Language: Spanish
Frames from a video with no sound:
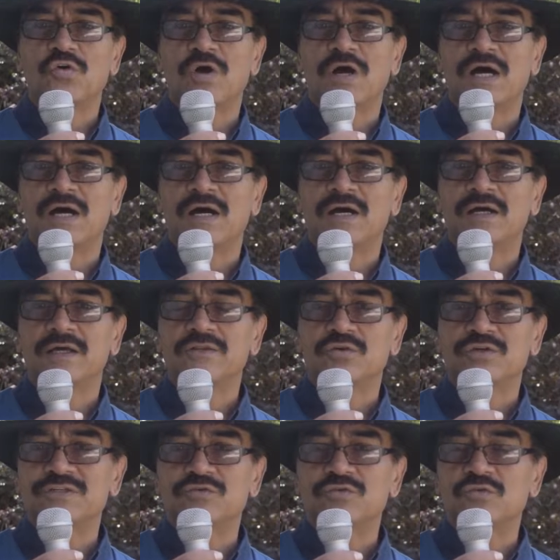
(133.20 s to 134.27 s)
ah,
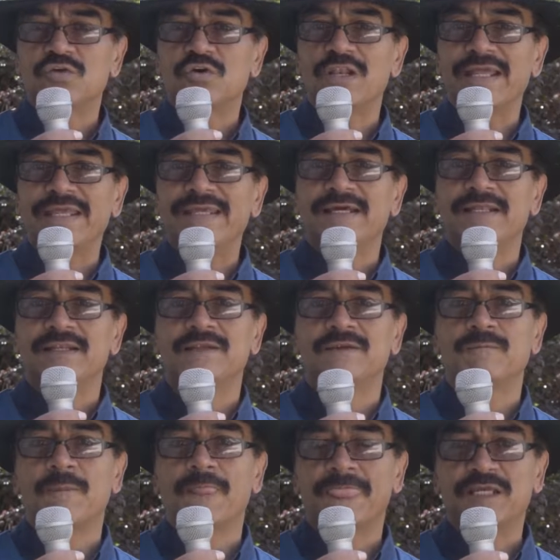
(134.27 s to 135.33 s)
no, no, no,
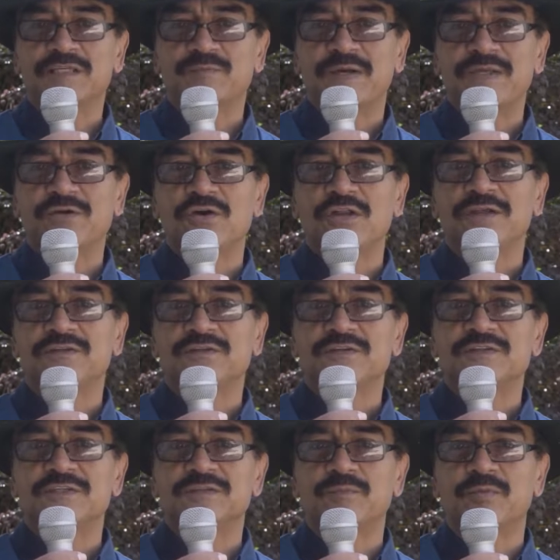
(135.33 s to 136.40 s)
leían español,
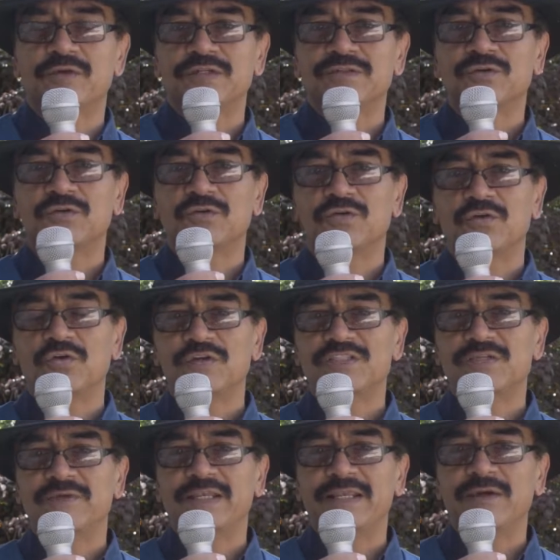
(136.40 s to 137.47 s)
entonces por eso lo, lo
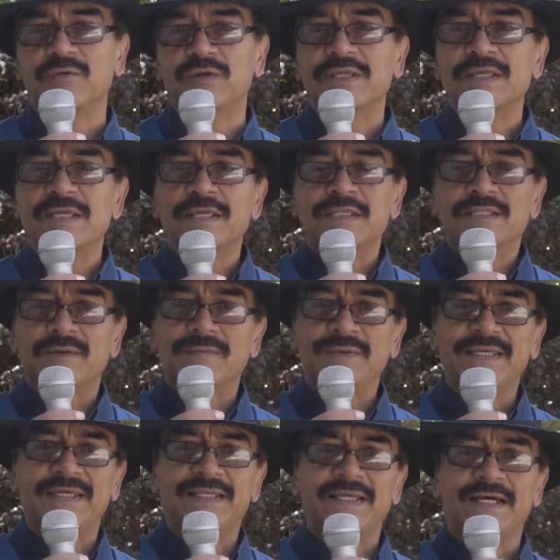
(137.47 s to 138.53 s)
hice bilingüe.
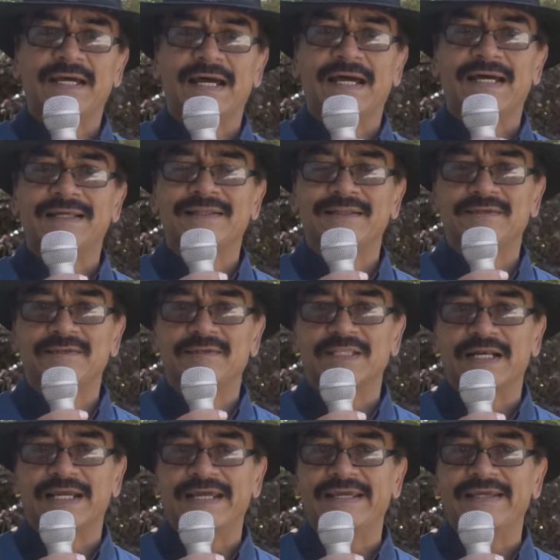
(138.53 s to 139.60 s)
También a
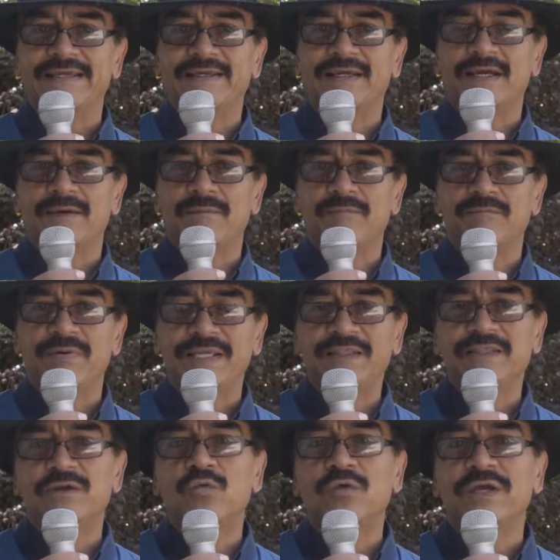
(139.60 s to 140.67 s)
trae
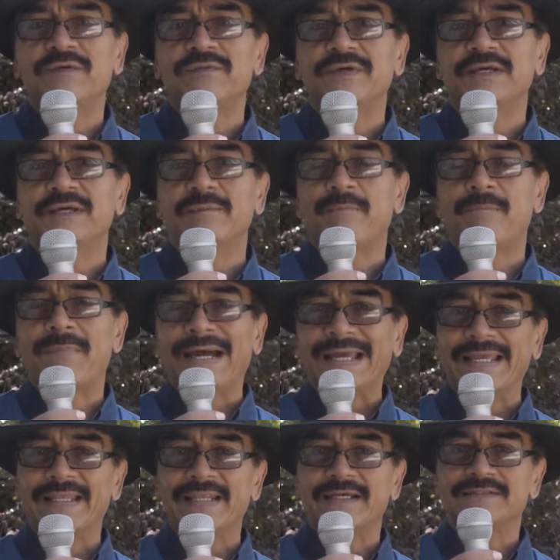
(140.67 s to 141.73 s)
29 ah,
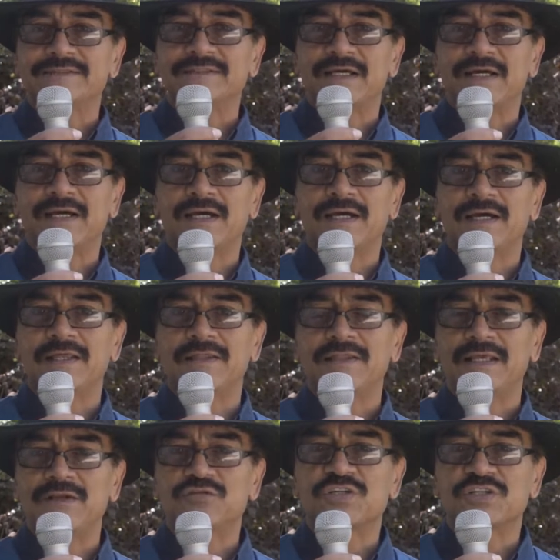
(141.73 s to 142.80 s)
páginas ah,
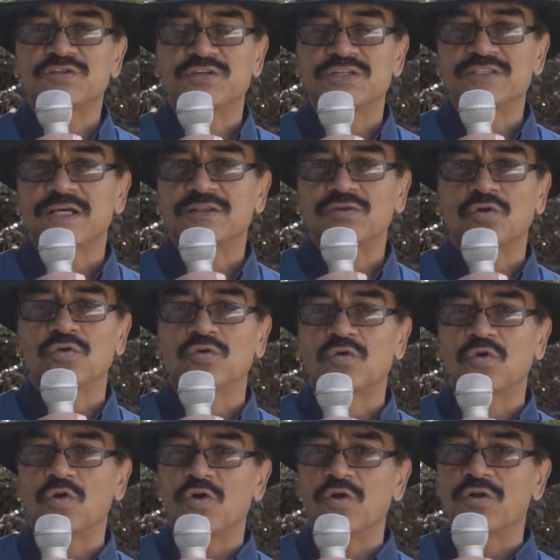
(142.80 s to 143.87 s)
de ilustraciones a todo
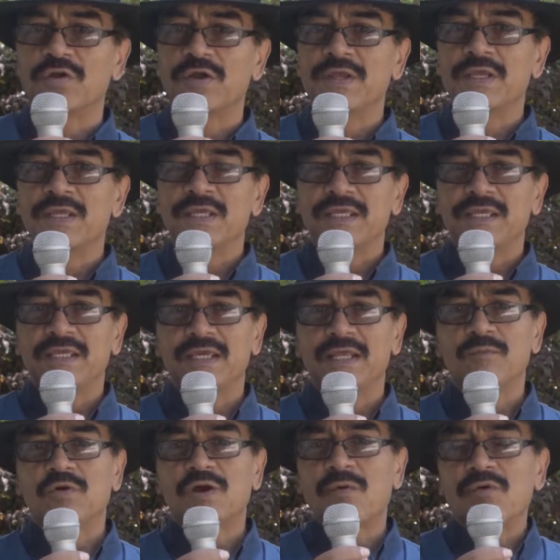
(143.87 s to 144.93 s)
color y
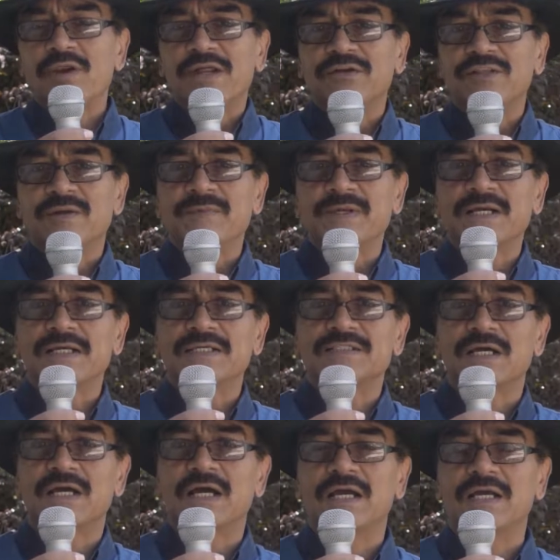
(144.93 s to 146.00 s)
el vocabulario también
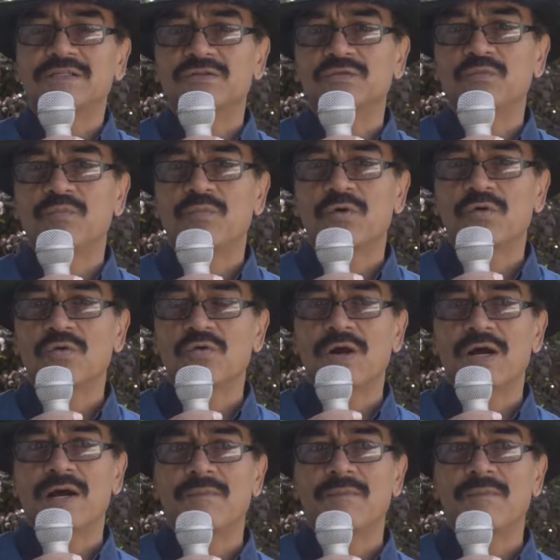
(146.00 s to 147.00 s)
es, ah, es un poco